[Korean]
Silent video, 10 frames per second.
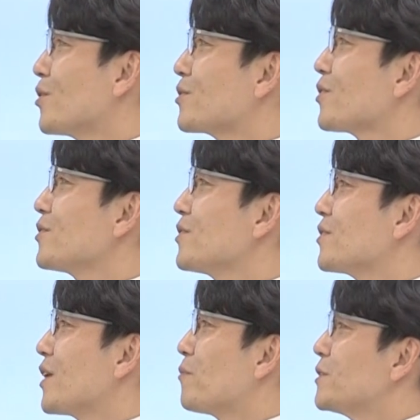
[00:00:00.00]
뭐
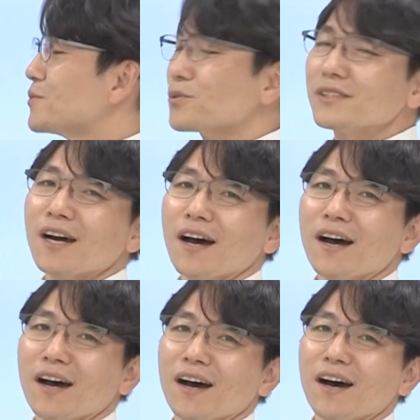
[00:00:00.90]
그런
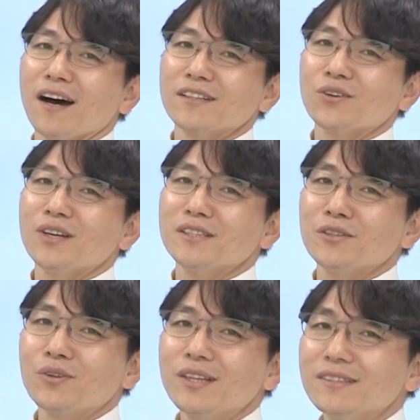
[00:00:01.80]
에피소드가 아,
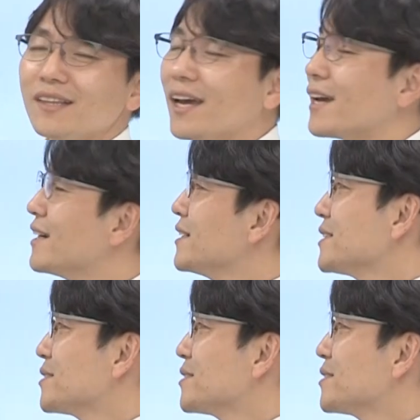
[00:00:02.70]
전해지기도 했는데,